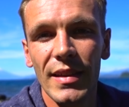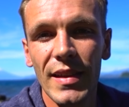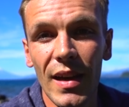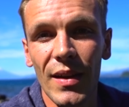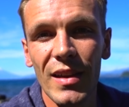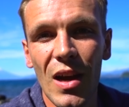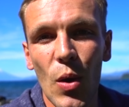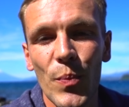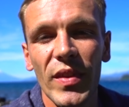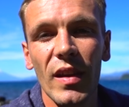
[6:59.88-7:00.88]
Ja,
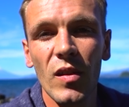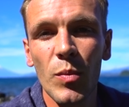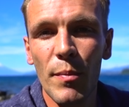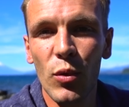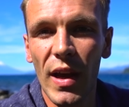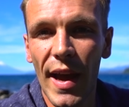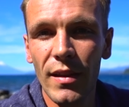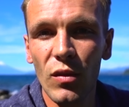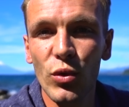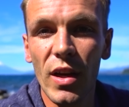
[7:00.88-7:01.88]
genau. Das ist mal Punkt
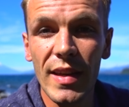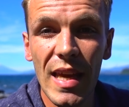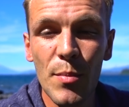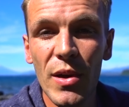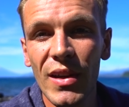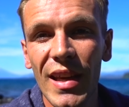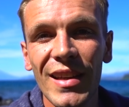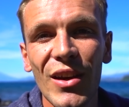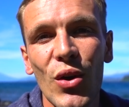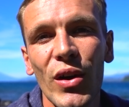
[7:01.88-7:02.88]
1, Unternehmen
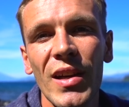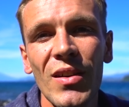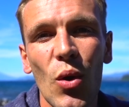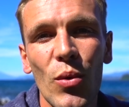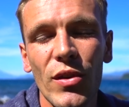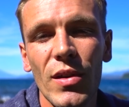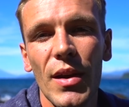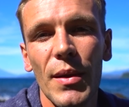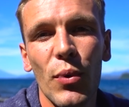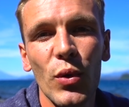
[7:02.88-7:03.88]
in Georgien. Und
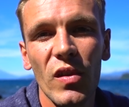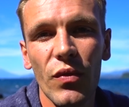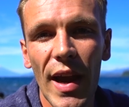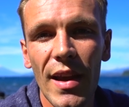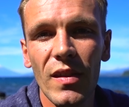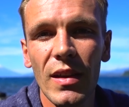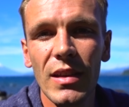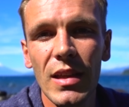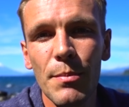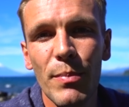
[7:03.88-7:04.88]
Punkt 2 sind die